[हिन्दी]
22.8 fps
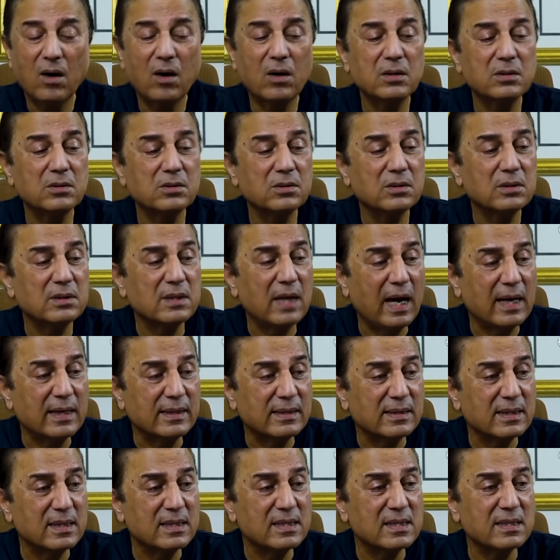और जो
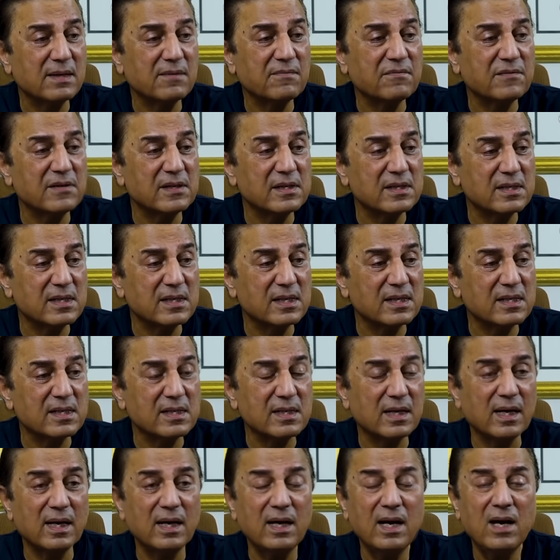साइंटिस्ट हैं
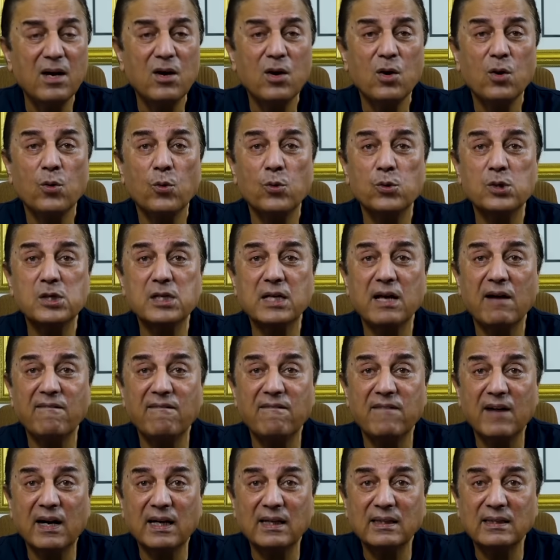फिजिसिस्ट हैं उसका
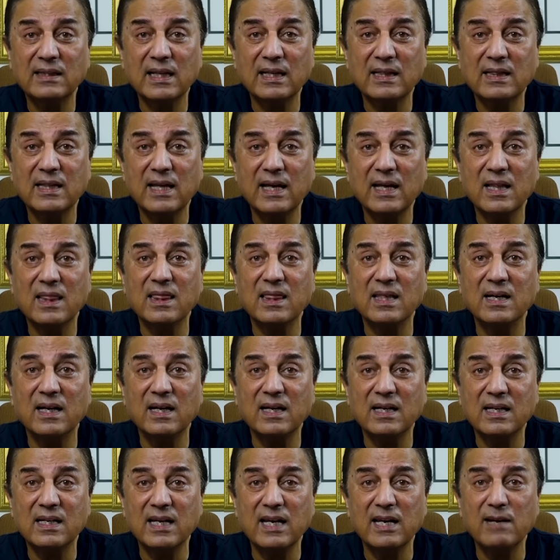वक्त देते हैं
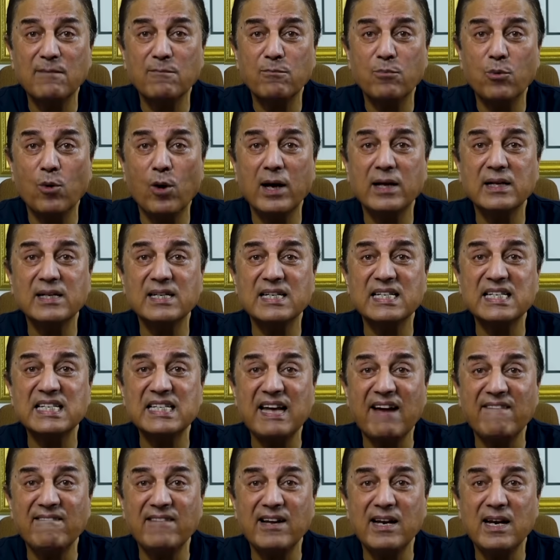थर्टीन पॉइंट
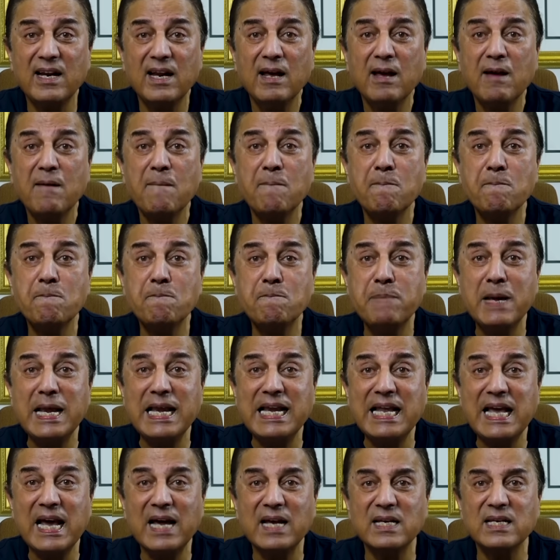सेवन
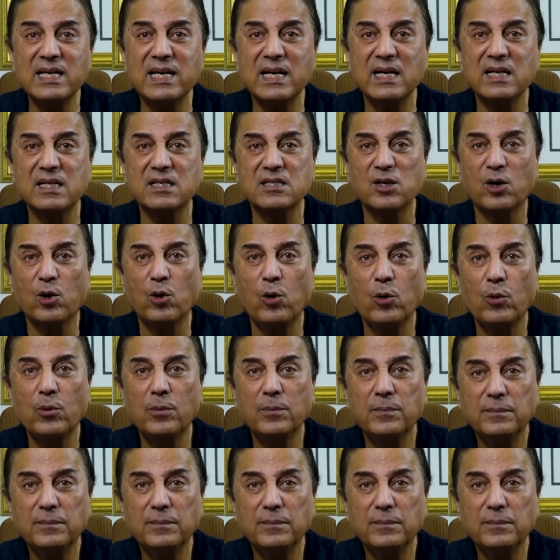बिलियन ईयर्स अगो